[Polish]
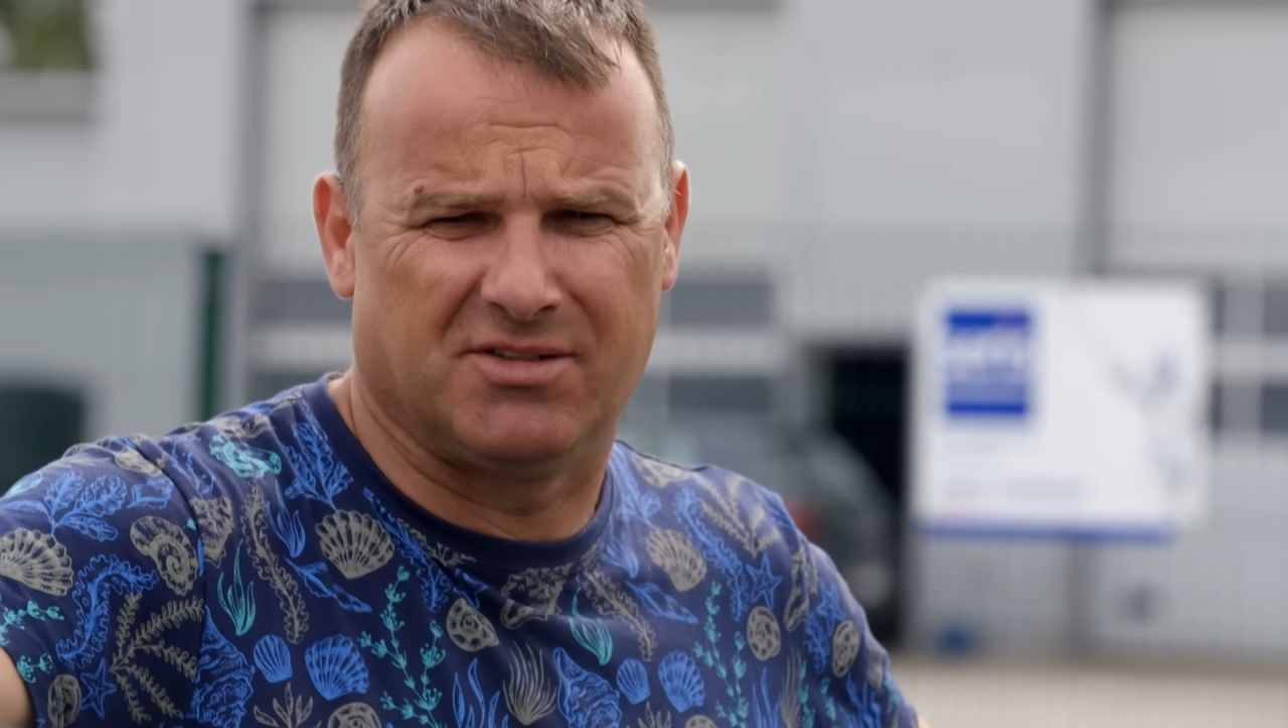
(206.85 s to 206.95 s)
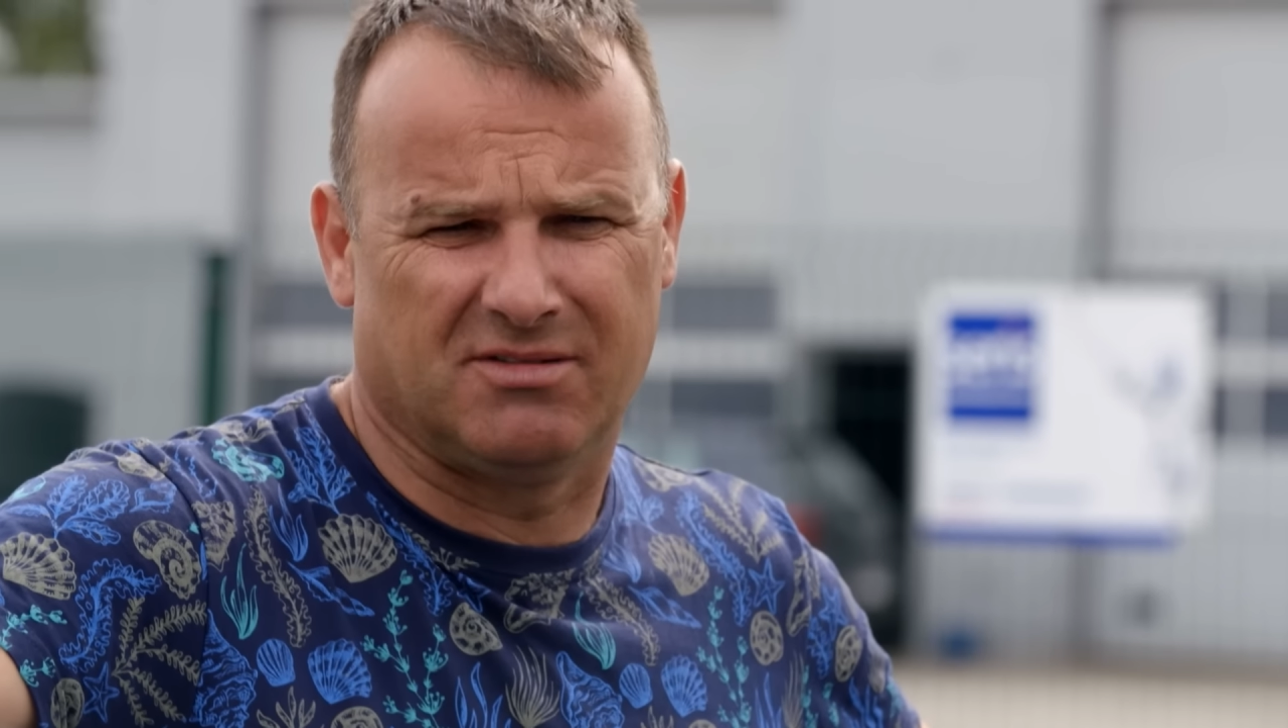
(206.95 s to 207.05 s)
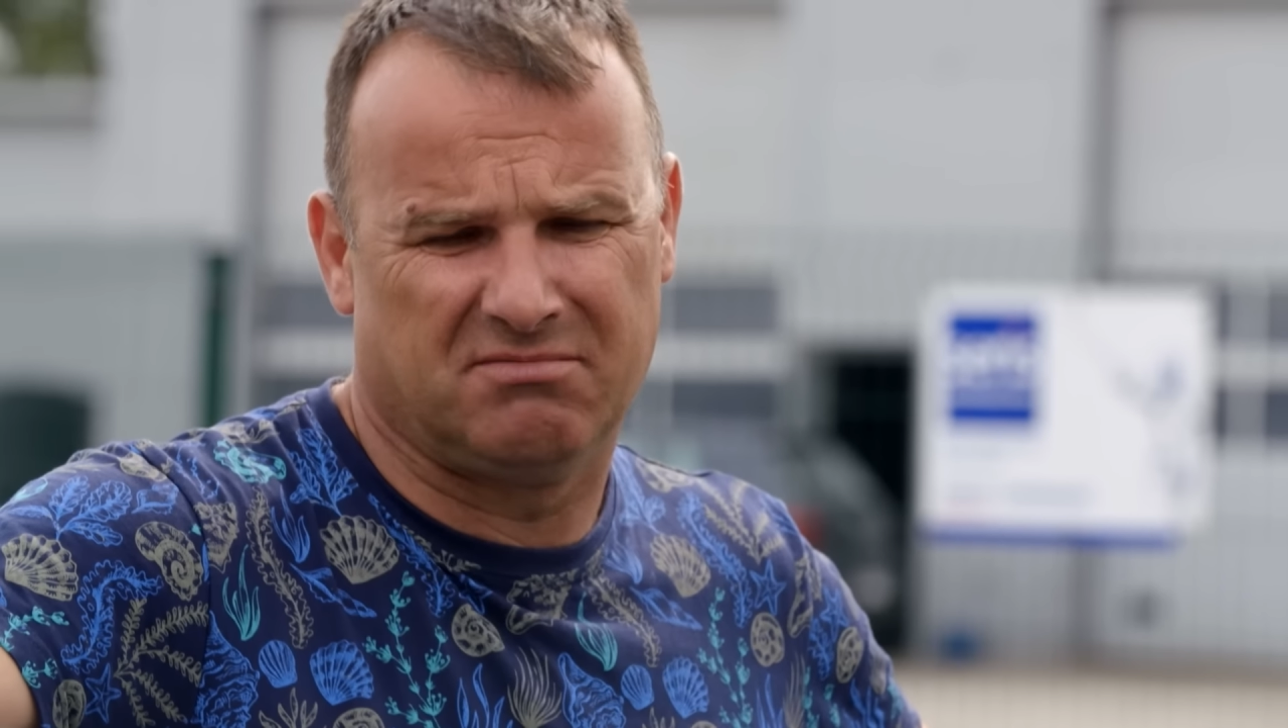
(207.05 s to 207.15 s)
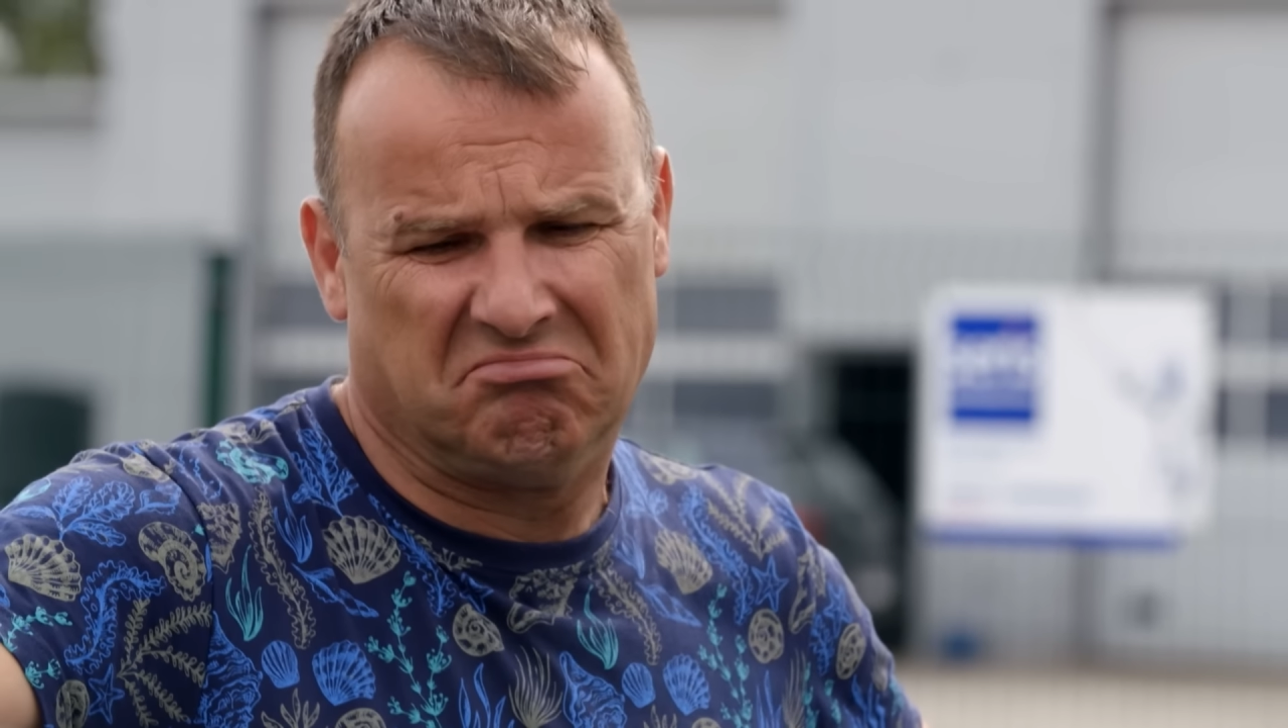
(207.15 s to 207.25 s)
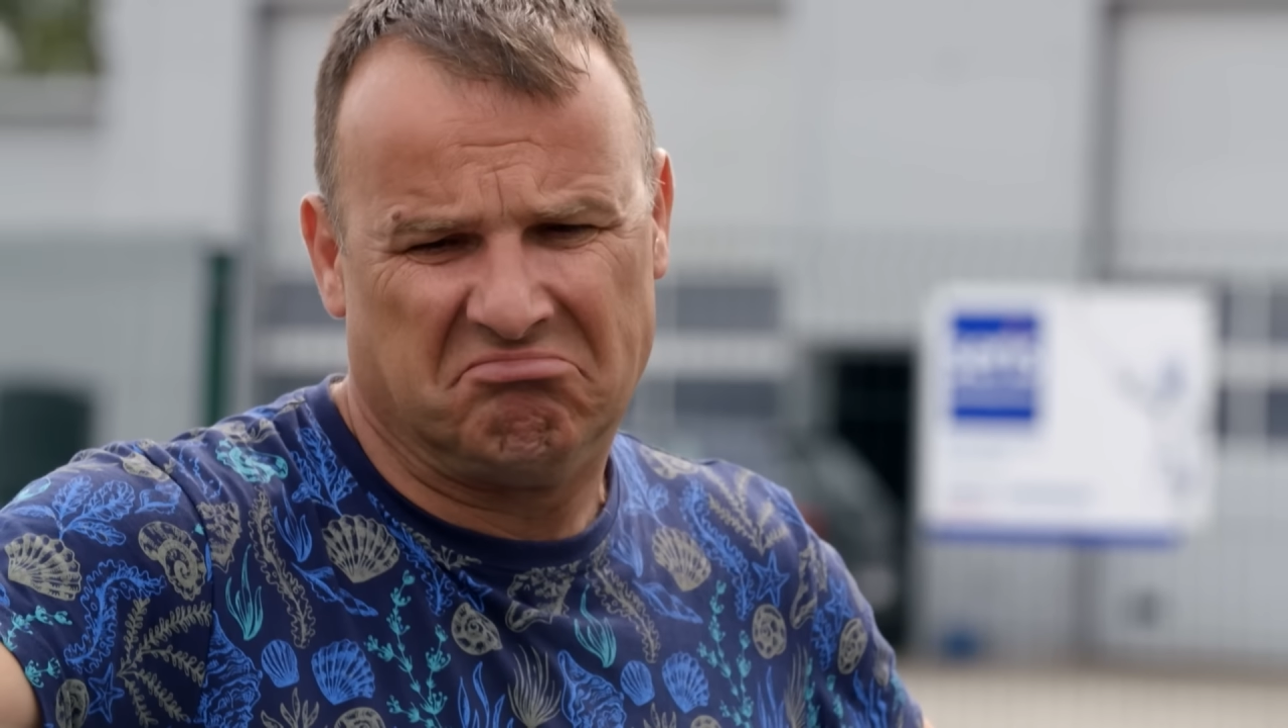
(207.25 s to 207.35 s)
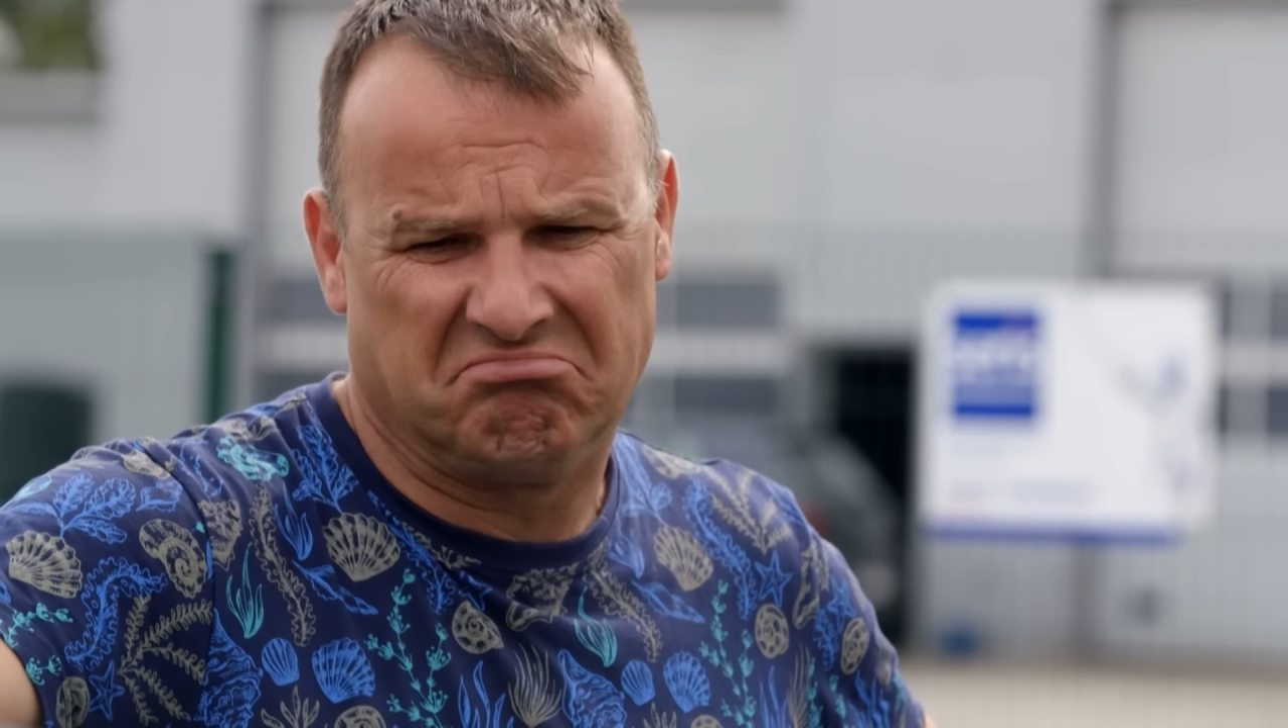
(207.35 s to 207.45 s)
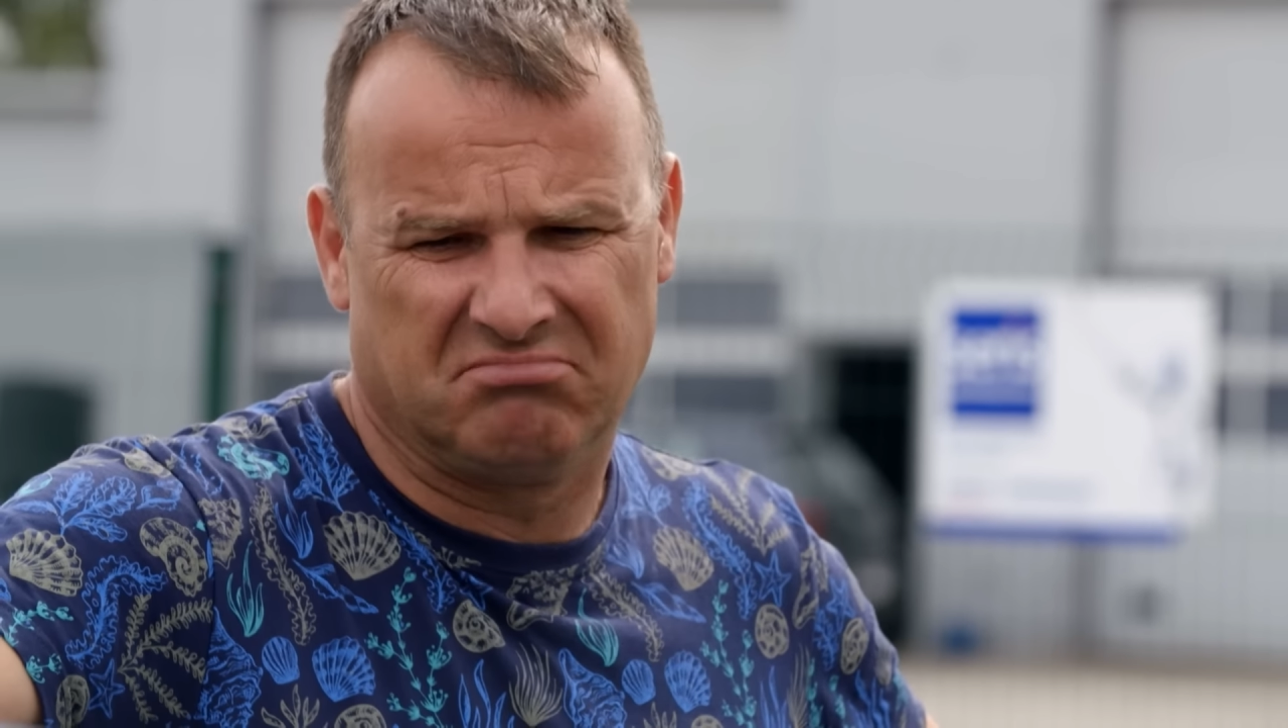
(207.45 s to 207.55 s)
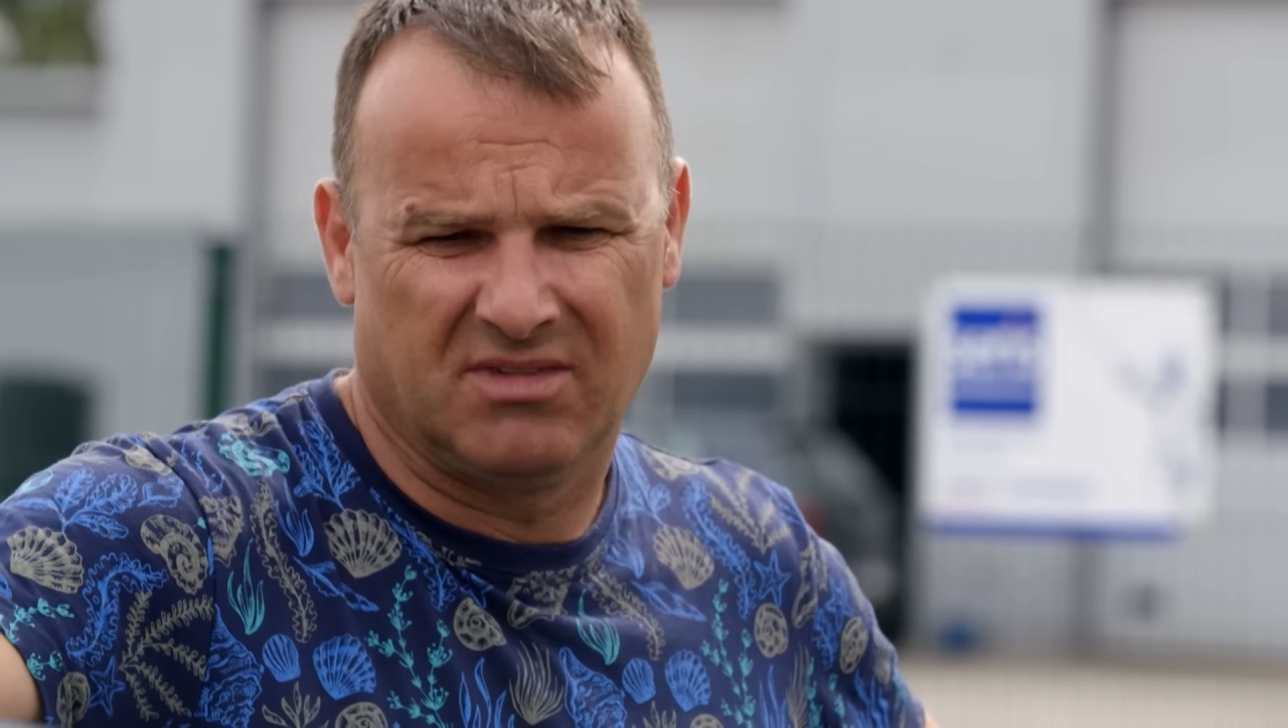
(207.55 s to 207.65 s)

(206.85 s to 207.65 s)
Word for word: no. Dobra.